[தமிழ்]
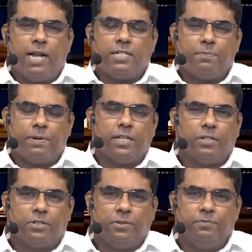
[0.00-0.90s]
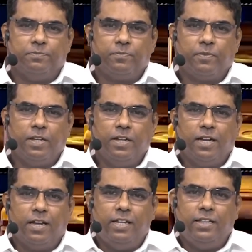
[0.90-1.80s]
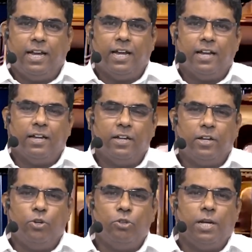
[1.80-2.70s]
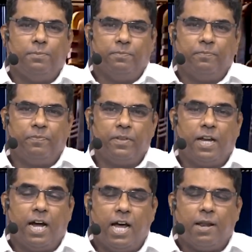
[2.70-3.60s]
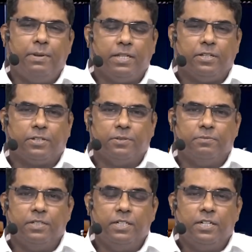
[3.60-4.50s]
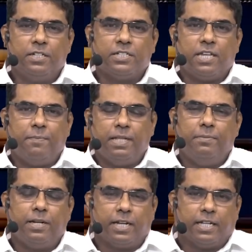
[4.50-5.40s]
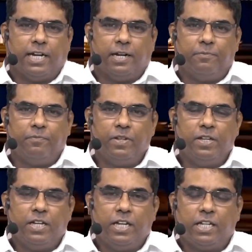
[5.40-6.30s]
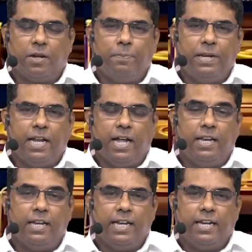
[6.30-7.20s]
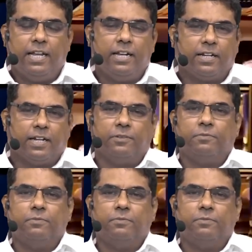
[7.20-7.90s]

மாற்றப்பட்டதுக்கும் இந்த யுத்தம் ஆரம்பித்ததுக்கும் சம்மந்தம் இருக்கிறதா இதுக்கு பின்னால் என்ன இருக்கிறது